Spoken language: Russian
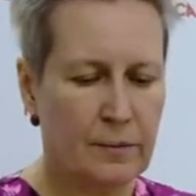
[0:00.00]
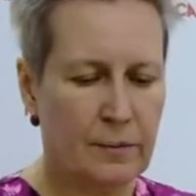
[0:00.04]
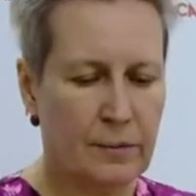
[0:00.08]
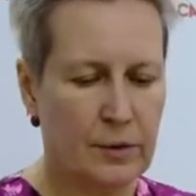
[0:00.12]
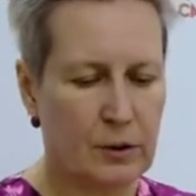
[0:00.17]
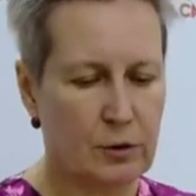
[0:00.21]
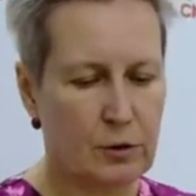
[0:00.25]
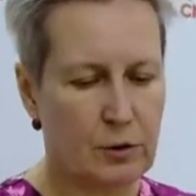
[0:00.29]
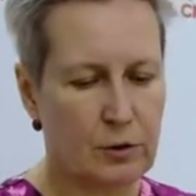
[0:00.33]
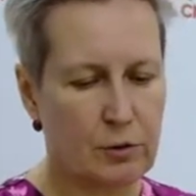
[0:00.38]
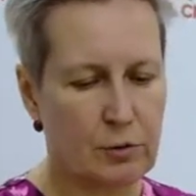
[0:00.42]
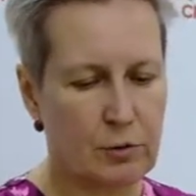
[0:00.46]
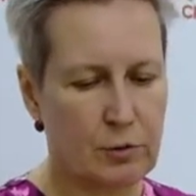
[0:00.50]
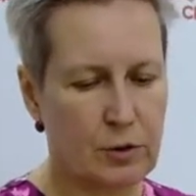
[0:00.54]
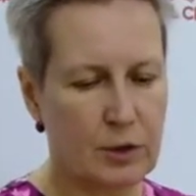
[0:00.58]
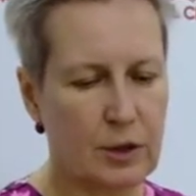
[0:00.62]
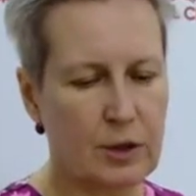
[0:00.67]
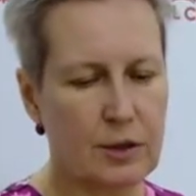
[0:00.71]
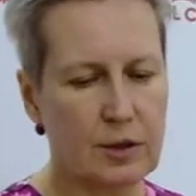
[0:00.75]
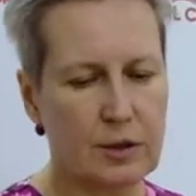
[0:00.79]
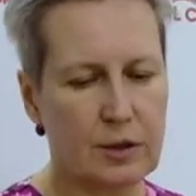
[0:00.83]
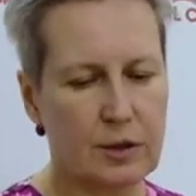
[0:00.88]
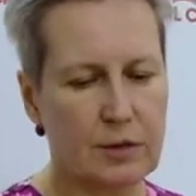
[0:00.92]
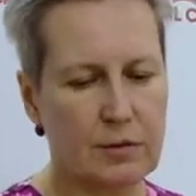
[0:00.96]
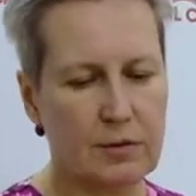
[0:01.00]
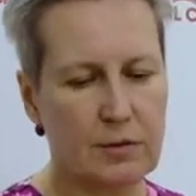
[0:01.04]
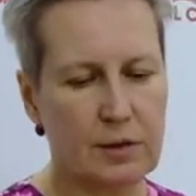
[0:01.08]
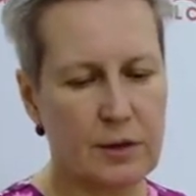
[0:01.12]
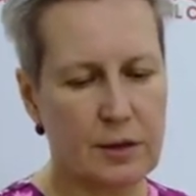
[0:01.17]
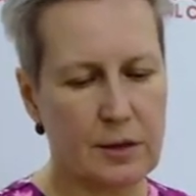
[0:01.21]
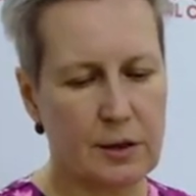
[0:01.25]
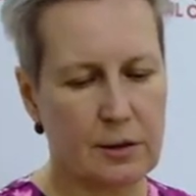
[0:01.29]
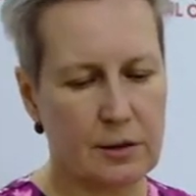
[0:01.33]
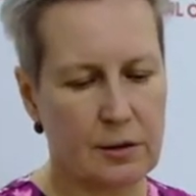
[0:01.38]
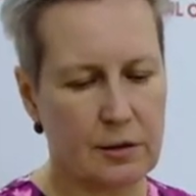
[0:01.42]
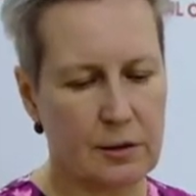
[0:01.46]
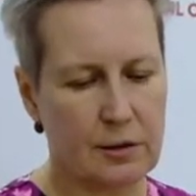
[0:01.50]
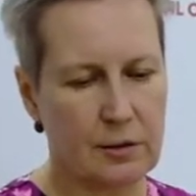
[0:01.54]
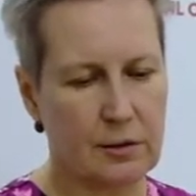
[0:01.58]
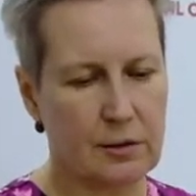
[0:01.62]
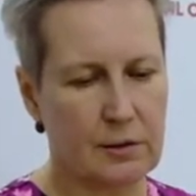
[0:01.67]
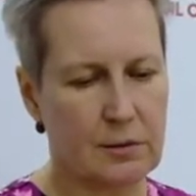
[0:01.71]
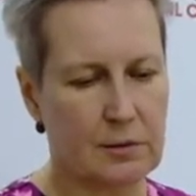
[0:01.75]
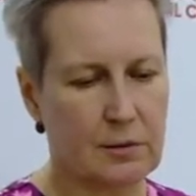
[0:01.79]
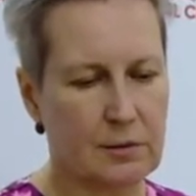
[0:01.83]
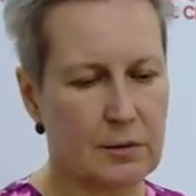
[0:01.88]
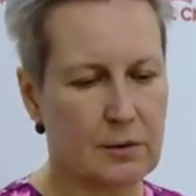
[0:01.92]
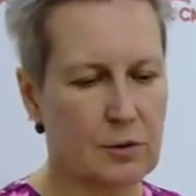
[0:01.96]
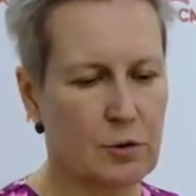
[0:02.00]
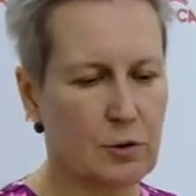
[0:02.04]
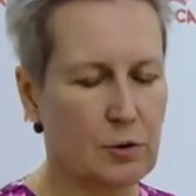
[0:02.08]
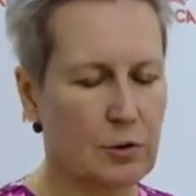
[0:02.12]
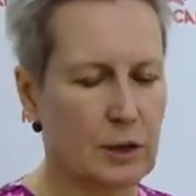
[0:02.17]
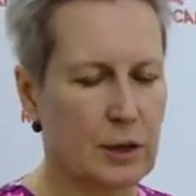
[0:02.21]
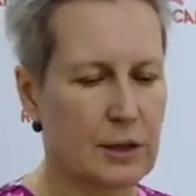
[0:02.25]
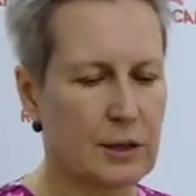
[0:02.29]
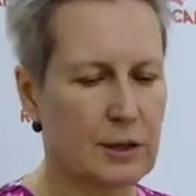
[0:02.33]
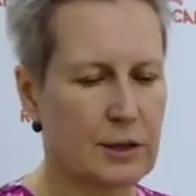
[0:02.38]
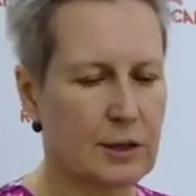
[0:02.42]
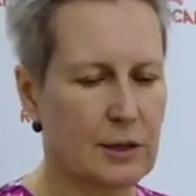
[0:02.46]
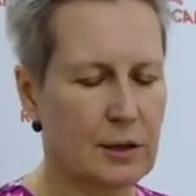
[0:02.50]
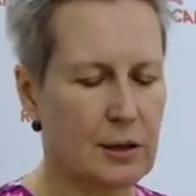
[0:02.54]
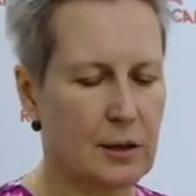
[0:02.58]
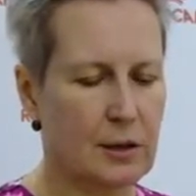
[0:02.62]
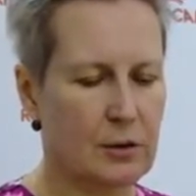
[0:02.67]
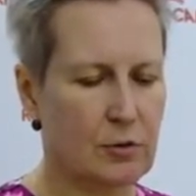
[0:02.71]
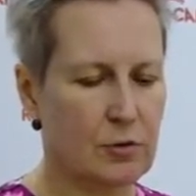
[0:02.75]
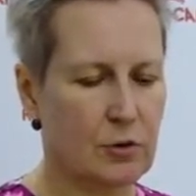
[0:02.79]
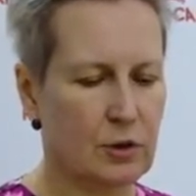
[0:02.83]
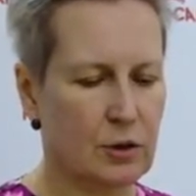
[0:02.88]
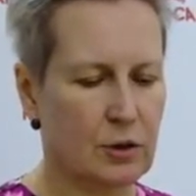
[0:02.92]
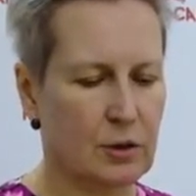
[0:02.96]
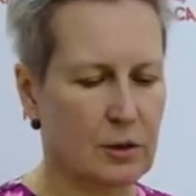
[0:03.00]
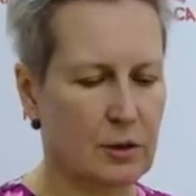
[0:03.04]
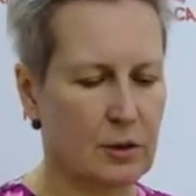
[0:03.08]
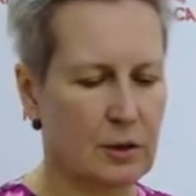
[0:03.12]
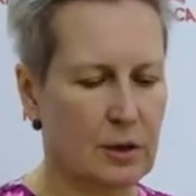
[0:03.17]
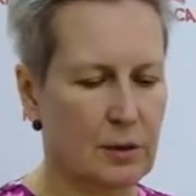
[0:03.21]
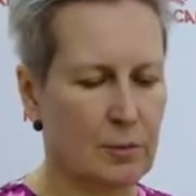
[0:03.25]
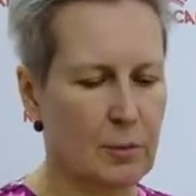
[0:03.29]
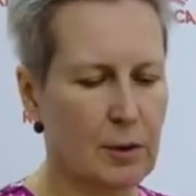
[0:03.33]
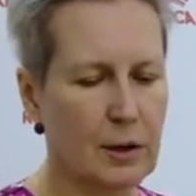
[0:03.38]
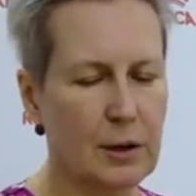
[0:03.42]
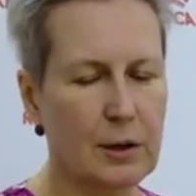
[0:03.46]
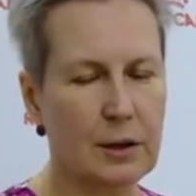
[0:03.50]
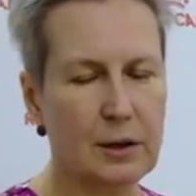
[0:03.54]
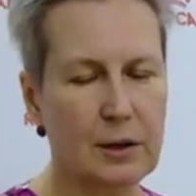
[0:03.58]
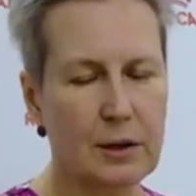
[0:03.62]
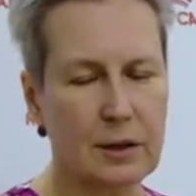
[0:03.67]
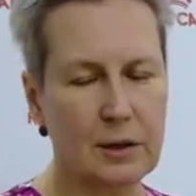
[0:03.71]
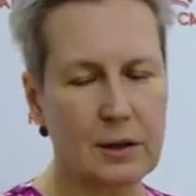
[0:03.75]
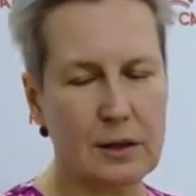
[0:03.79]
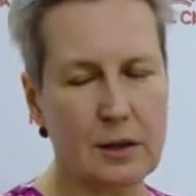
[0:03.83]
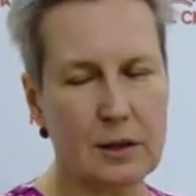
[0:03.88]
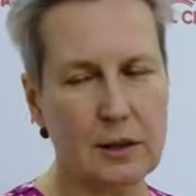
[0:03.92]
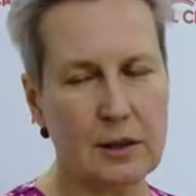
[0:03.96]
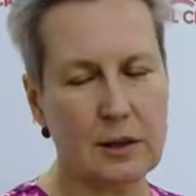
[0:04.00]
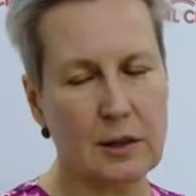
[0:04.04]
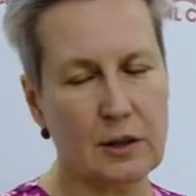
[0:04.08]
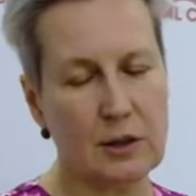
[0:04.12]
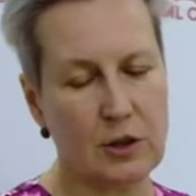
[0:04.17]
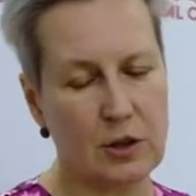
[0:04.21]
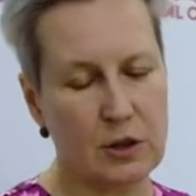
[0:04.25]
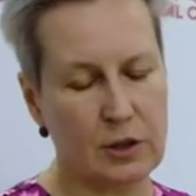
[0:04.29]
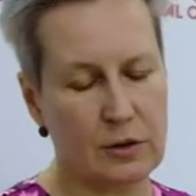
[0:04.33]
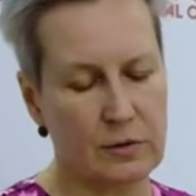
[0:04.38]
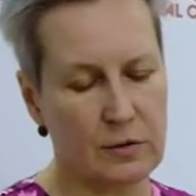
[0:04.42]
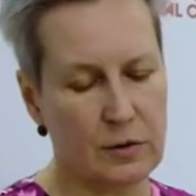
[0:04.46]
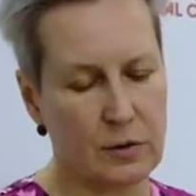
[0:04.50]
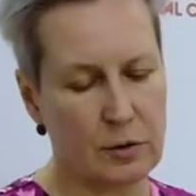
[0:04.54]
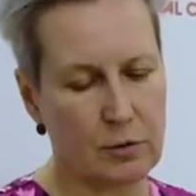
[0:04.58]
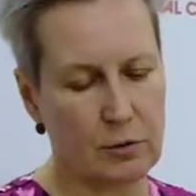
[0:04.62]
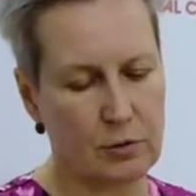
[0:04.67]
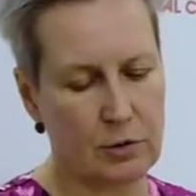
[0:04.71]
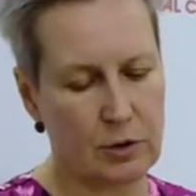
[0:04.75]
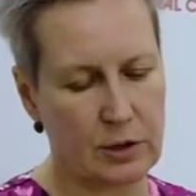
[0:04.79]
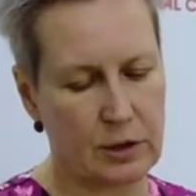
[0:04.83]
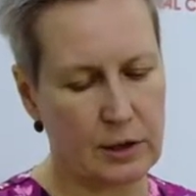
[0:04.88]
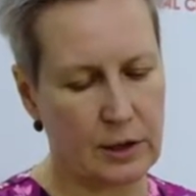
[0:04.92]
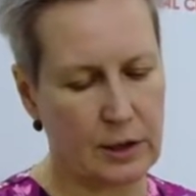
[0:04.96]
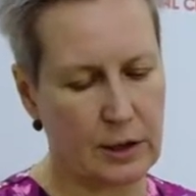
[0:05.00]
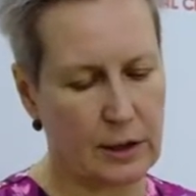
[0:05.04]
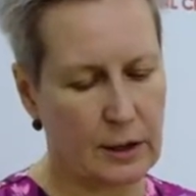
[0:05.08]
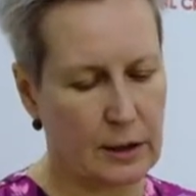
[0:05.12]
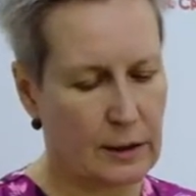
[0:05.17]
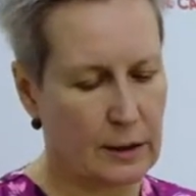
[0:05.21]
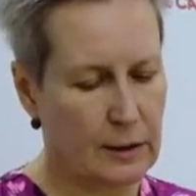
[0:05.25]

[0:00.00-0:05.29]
То есть вот здесь действительно идет насилие уже над собакой, над достаточно взрослой.